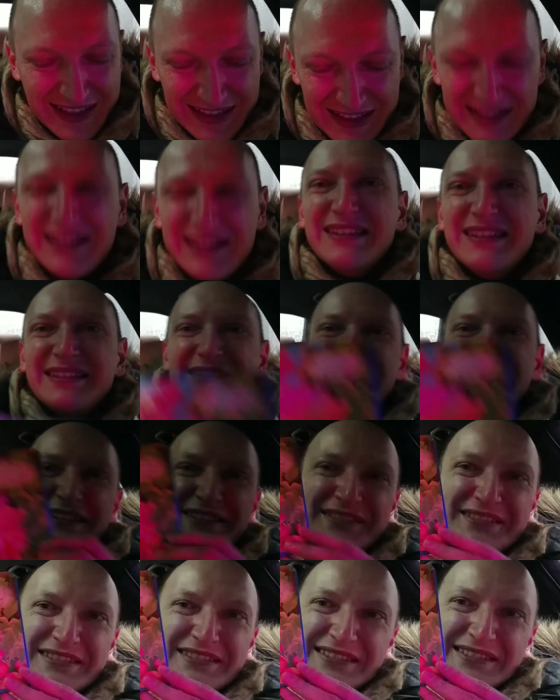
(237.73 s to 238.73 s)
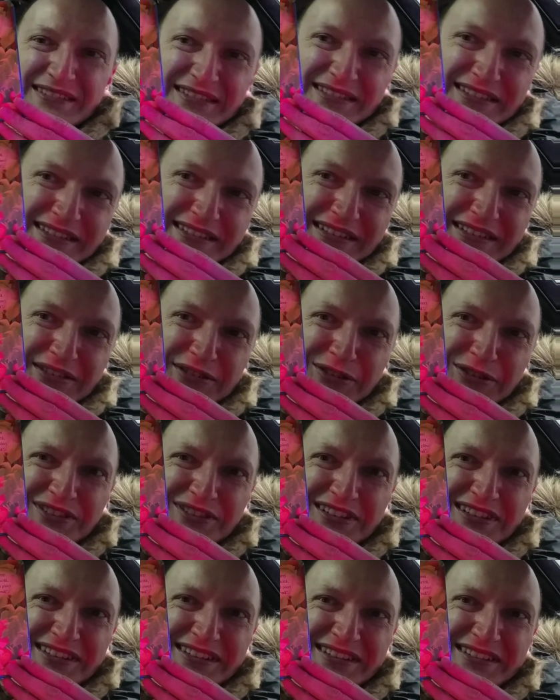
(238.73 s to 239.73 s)
И здесь э,
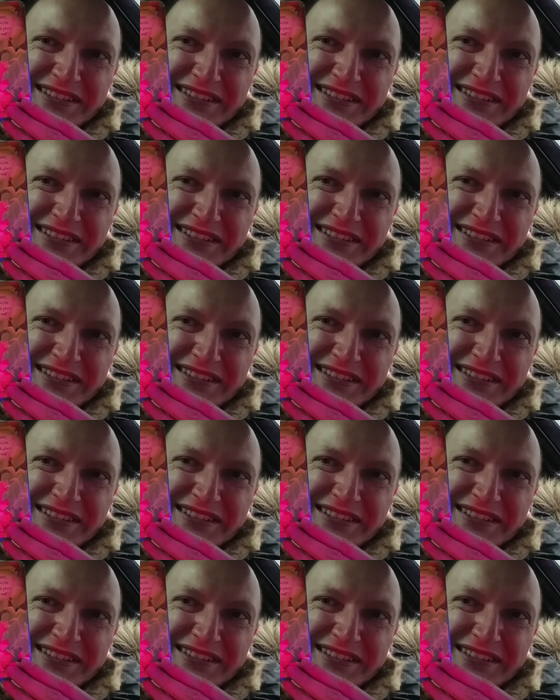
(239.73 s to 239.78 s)
тоже